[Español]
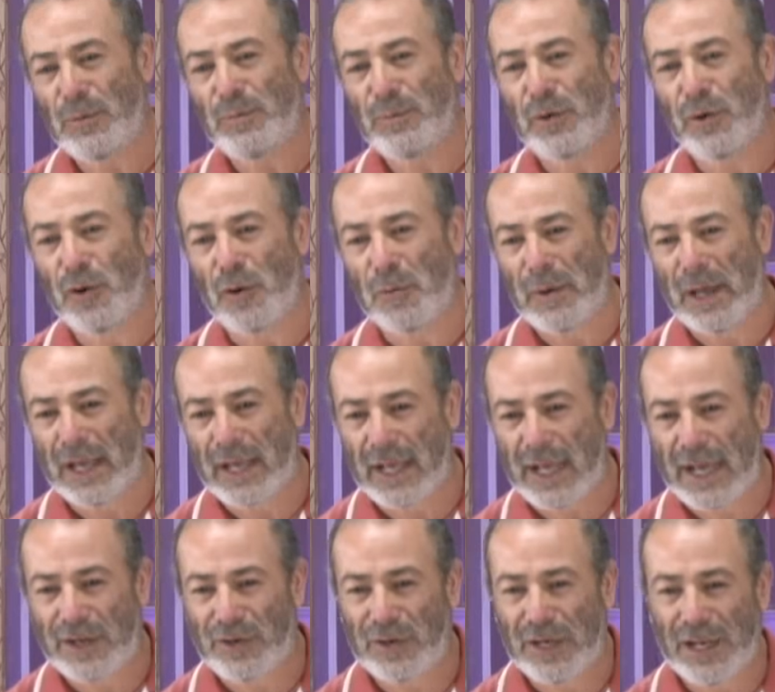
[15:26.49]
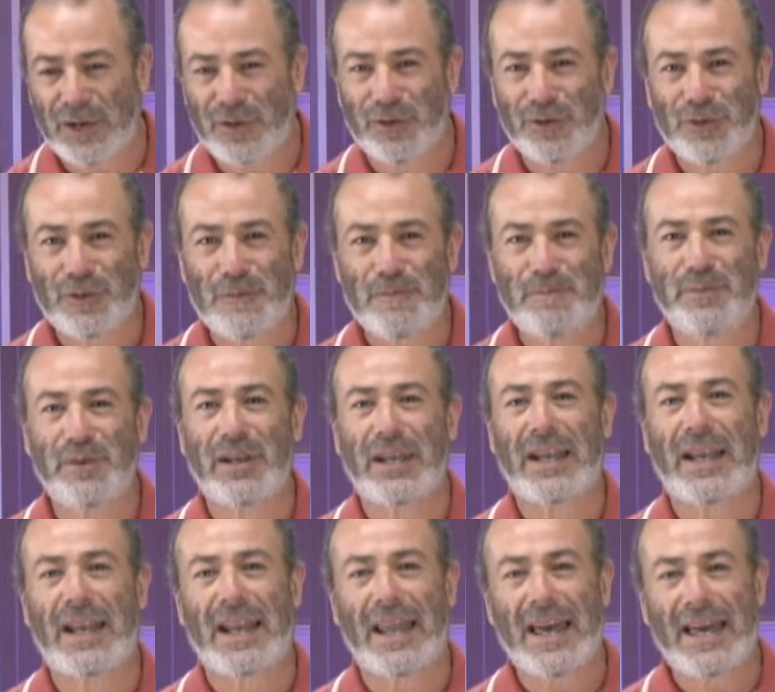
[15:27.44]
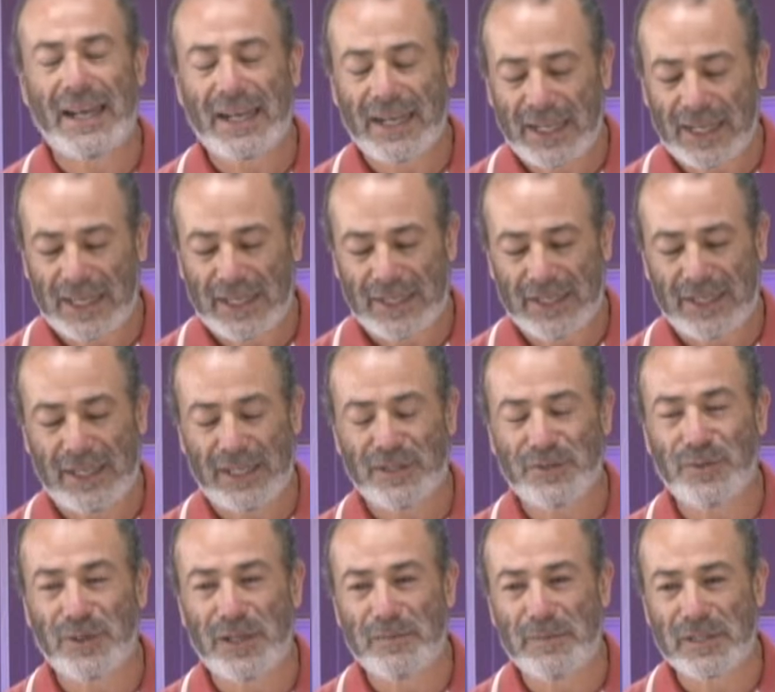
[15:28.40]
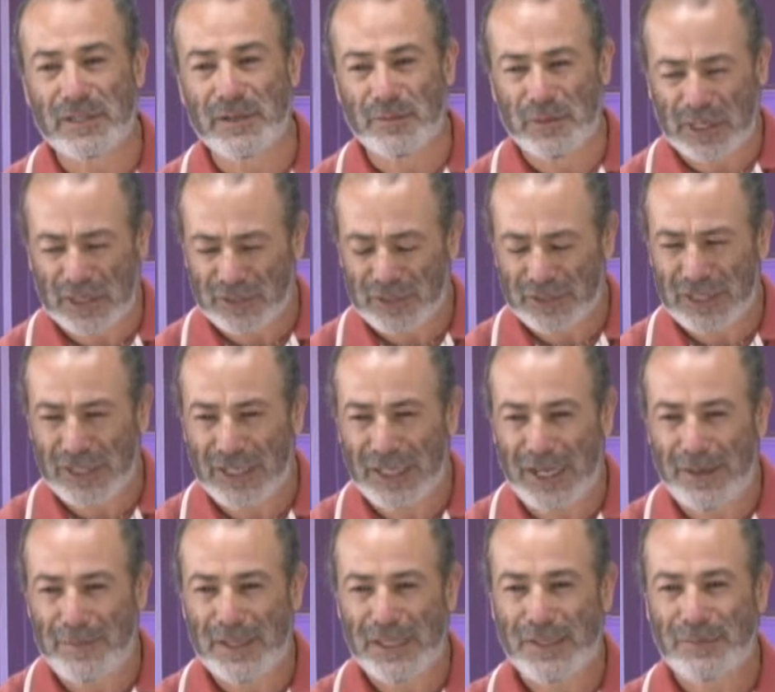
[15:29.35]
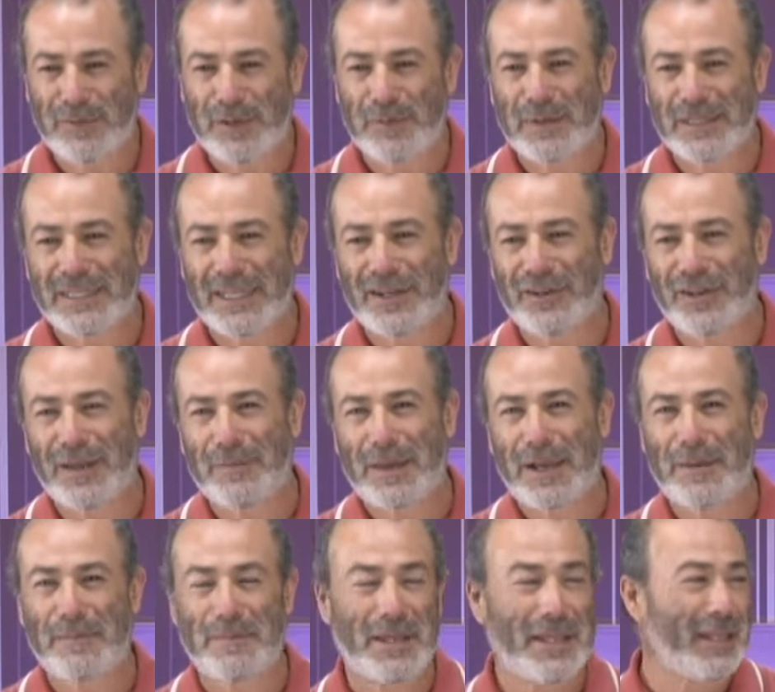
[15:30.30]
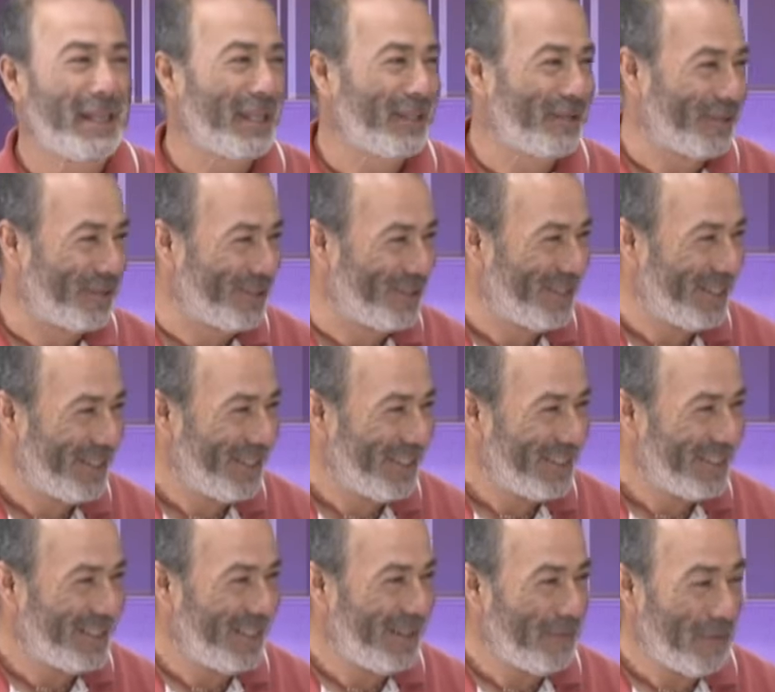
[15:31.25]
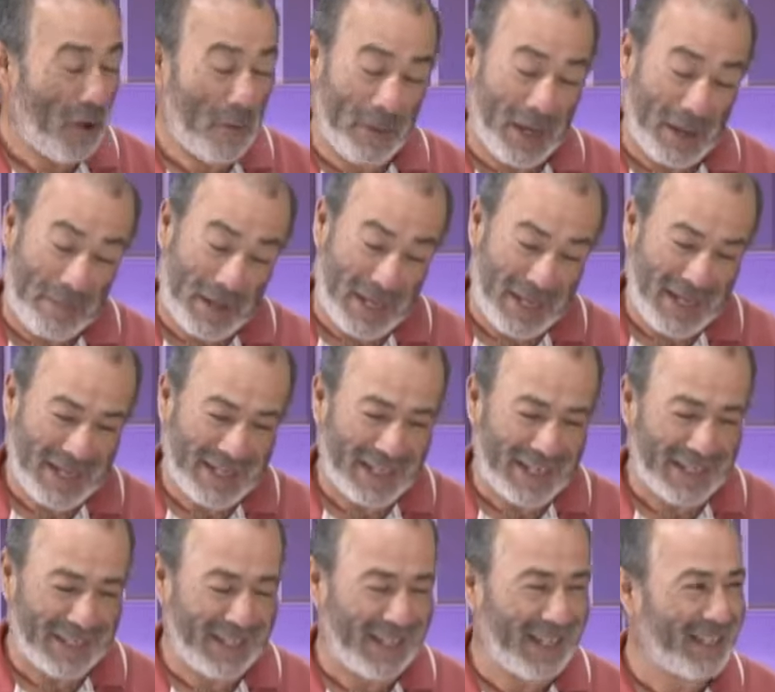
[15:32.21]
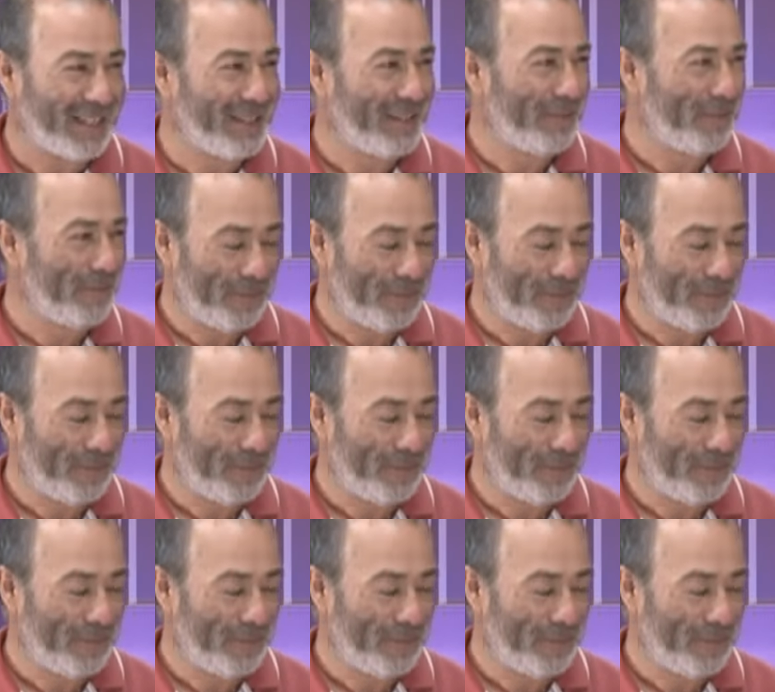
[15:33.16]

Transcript: un poco más caro el algodón, pero a la larga es una inversión, porque esto tranquilamente puede pasar ahora para mis nietos. para mis en este porque está